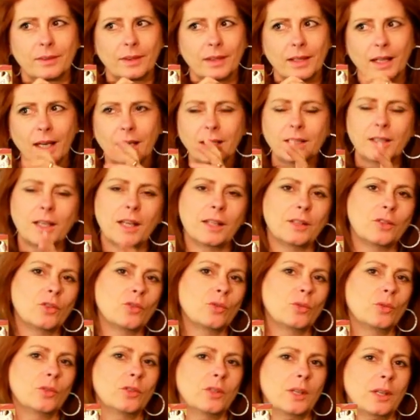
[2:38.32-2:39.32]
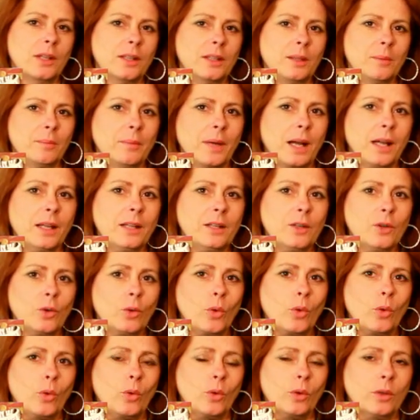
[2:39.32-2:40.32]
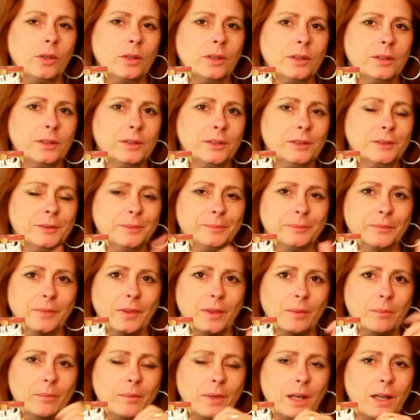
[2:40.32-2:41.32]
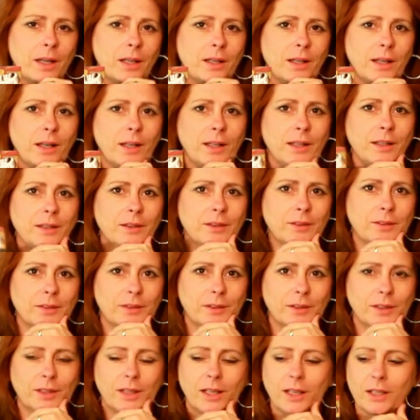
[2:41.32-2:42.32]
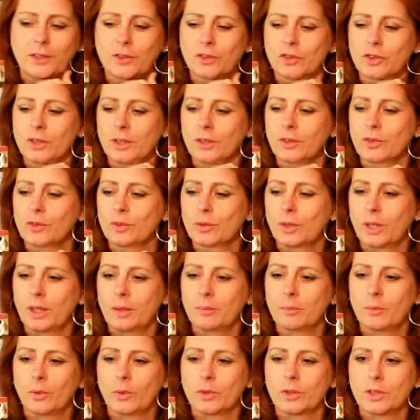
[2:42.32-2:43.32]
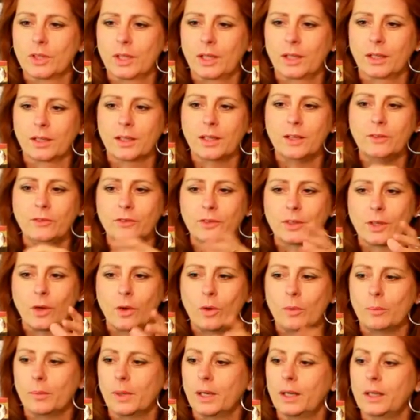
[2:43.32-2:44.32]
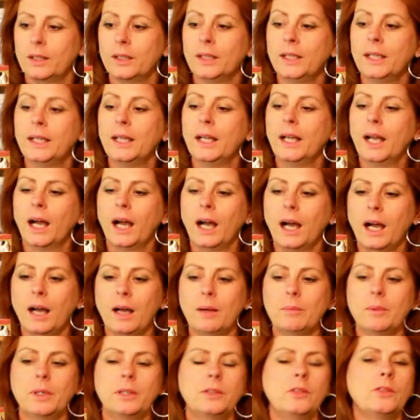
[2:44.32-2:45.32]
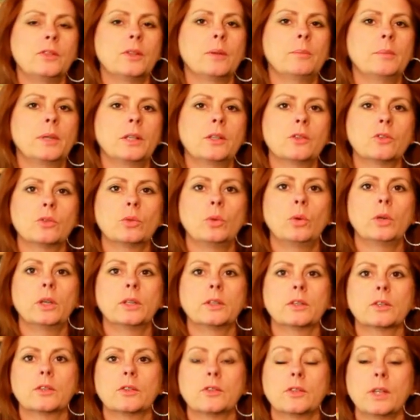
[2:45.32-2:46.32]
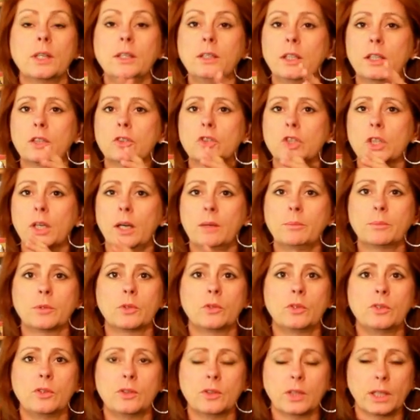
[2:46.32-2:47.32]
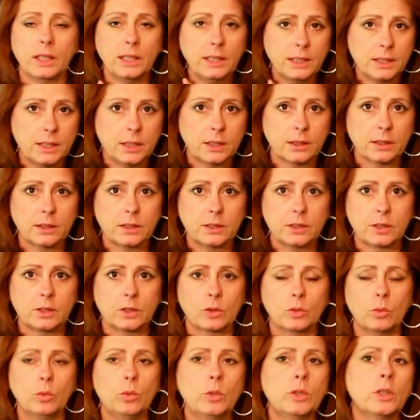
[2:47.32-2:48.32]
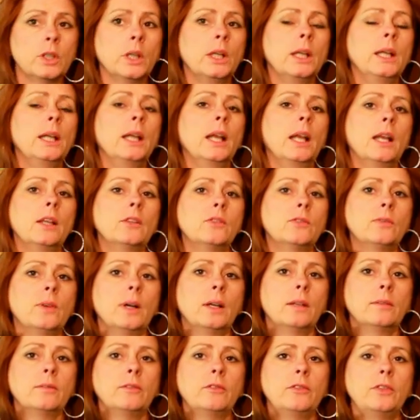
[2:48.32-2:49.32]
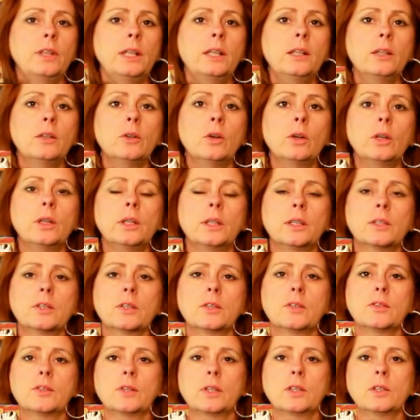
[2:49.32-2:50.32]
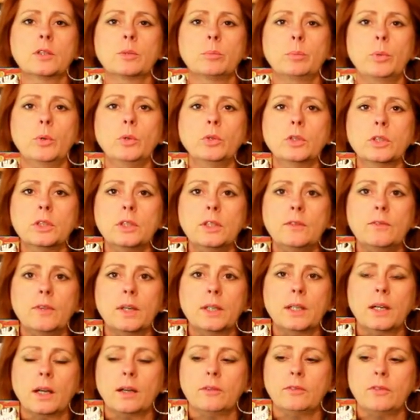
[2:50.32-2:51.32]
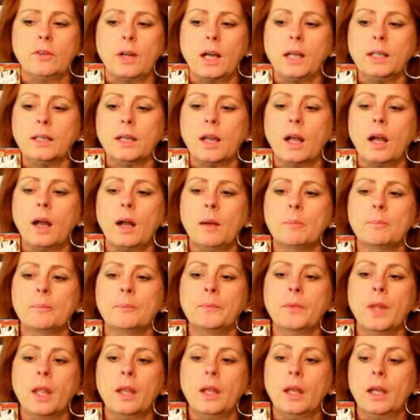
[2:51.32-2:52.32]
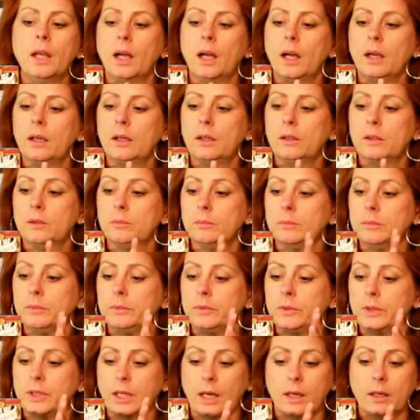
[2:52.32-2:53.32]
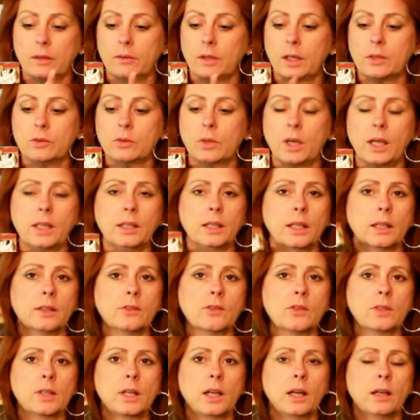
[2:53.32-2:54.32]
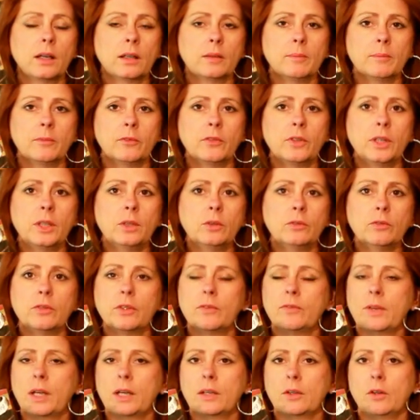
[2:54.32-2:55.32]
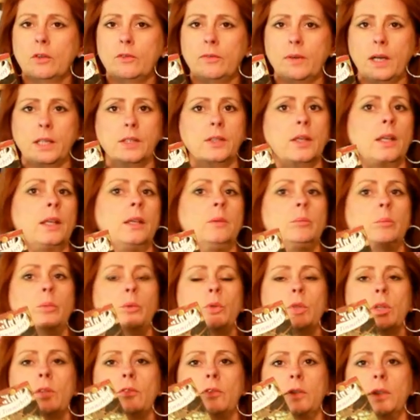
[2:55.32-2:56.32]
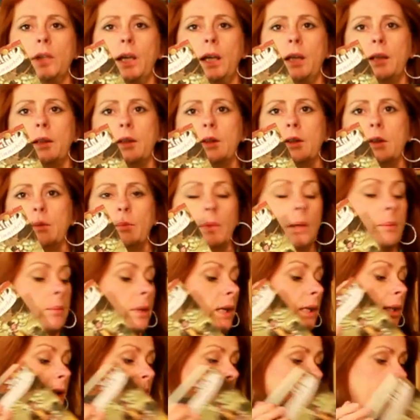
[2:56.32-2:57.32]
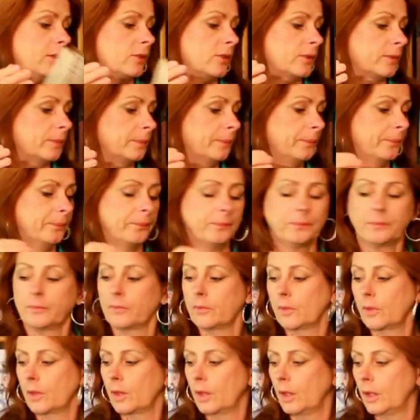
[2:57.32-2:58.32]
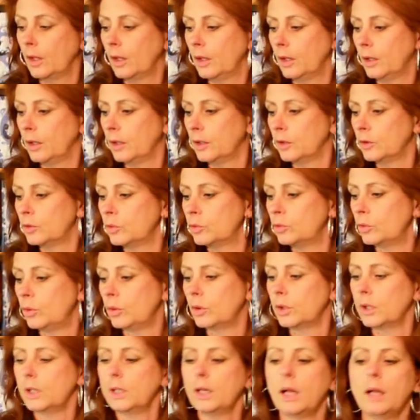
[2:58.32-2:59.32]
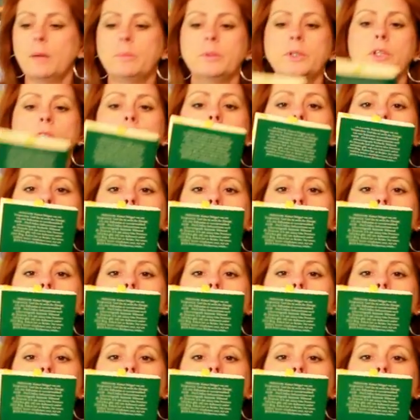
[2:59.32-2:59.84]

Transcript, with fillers: neigt er zu sehr dem Alkohol ähm, mal eine kleine Chance zu geben und er kifft auch mal. Aber dieser Mann ist hochinteressant. Er schreibt es richtig, richtig gut. Es waren viele neue interessante Punkte, die wir da erfahren haben. Ähm, ja, also eine ganz klare Empfehlung. Wir werden auch weiterhin Bücher von Helge Timmerberg lesen. So, dann habe ich hier